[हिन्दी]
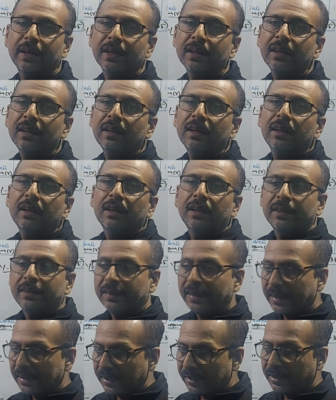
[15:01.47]
पहले
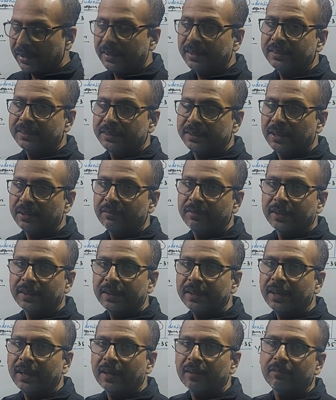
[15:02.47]
देख लेना कि सी एफ है
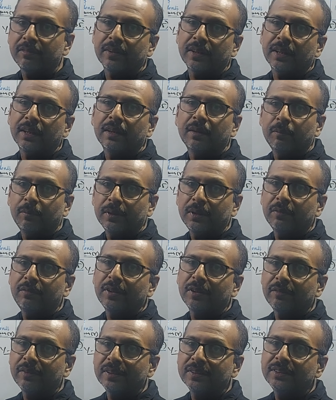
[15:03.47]
कि एफ है मतलब
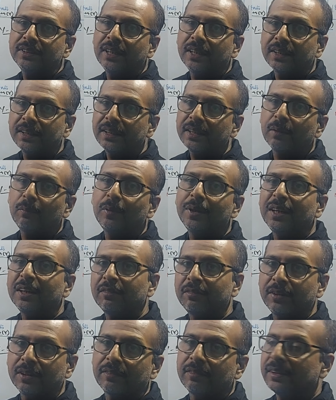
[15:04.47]
फ्रीक्वेंसी है कि कमलेटिव
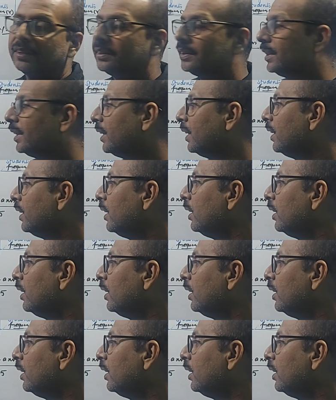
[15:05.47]
फ्रीक्वेंसी है